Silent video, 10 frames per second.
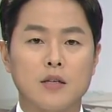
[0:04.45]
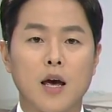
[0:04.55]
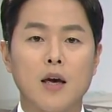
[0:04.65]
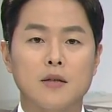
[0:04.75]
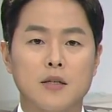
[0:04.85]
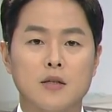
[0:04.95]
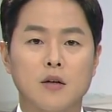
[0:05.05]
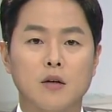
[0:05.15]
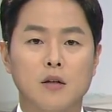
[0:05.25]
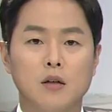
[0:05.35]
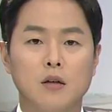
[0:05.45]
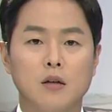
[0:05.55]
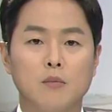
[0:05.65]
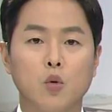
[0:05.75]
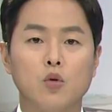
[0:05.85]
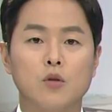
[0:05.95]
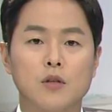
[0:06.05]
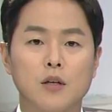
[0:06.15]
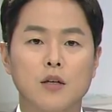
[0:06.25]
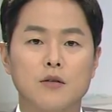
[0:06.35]
재지정을 모두
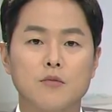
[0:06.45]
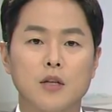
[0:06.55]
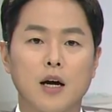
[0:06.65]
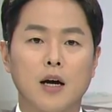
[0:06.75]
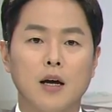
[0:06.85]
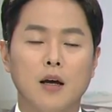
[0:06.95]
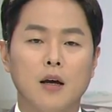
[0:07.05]
승인했습니다.